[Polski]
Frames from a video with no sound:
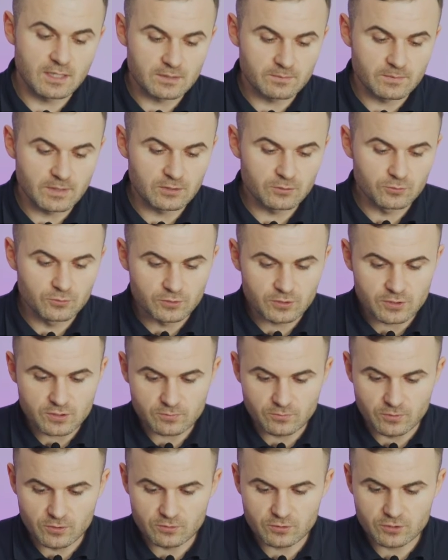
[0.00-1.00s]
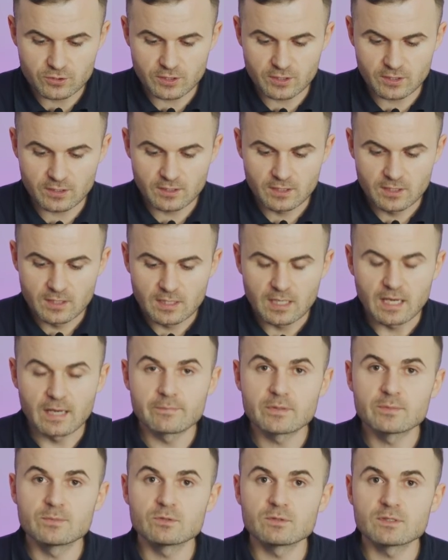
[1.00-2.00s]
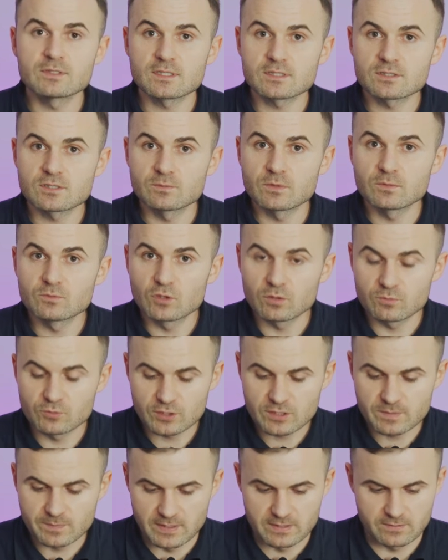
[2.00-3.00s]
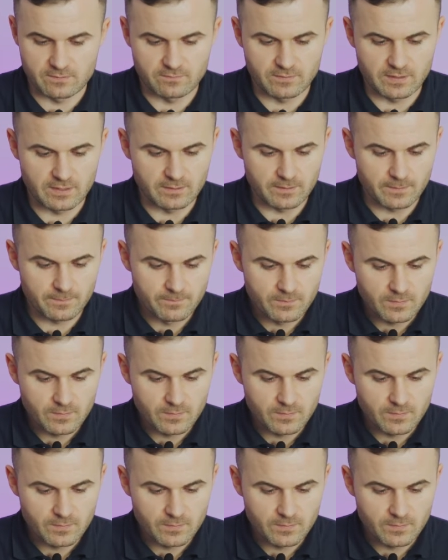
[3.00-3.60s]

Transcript: armatury, złączek, aby były ze sobą dobrze spasowane.